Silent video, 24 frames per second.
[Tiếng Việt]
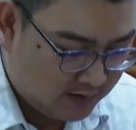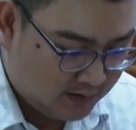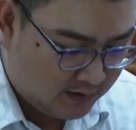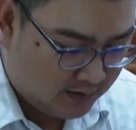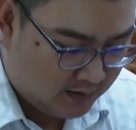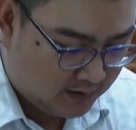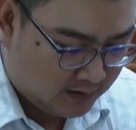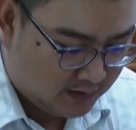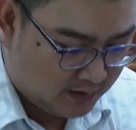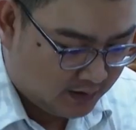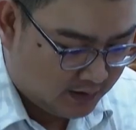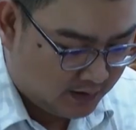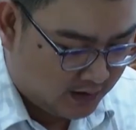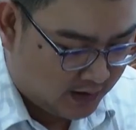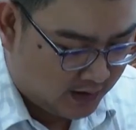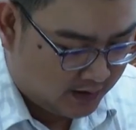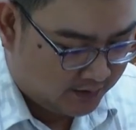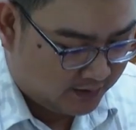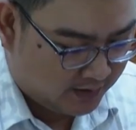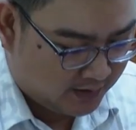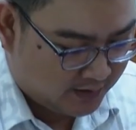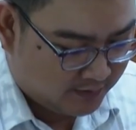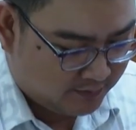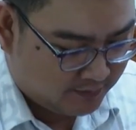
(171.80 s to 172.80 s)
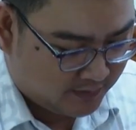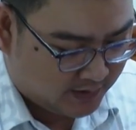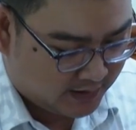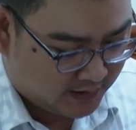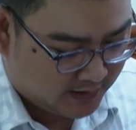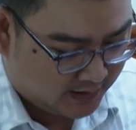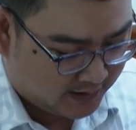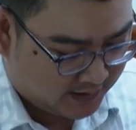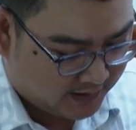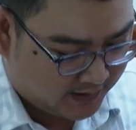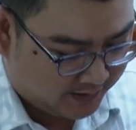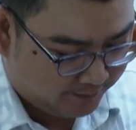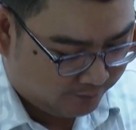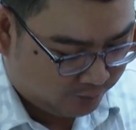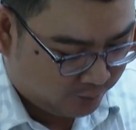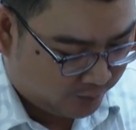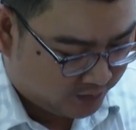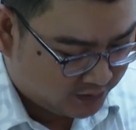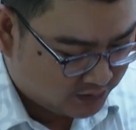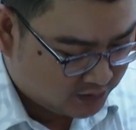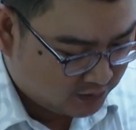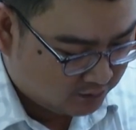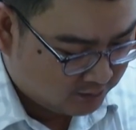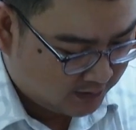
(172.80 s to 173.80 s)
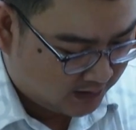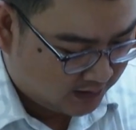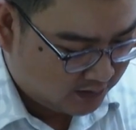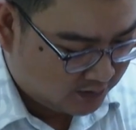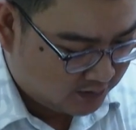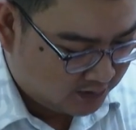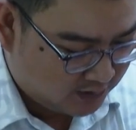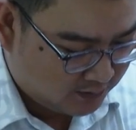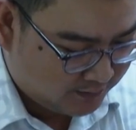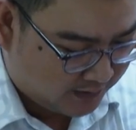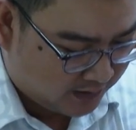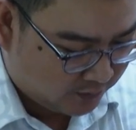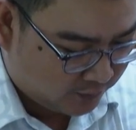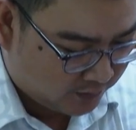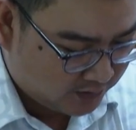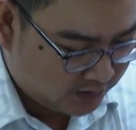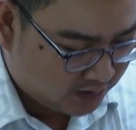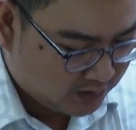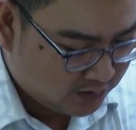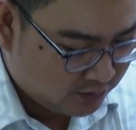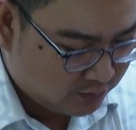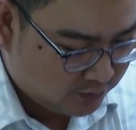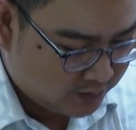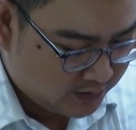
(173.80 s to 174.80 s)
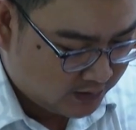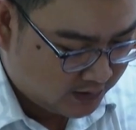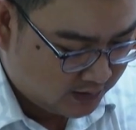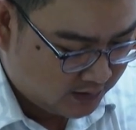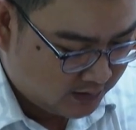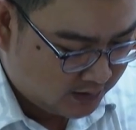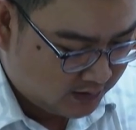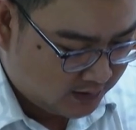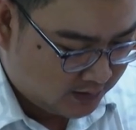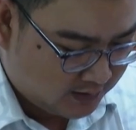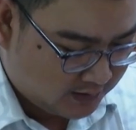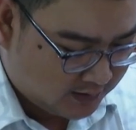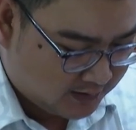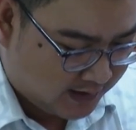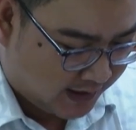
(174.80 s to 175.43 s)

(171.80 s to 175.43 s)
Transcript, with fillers: xã Long Phước cho biết, ngày hai mươi tư tháng năm năm hai nghìn không trăm hai mươi hai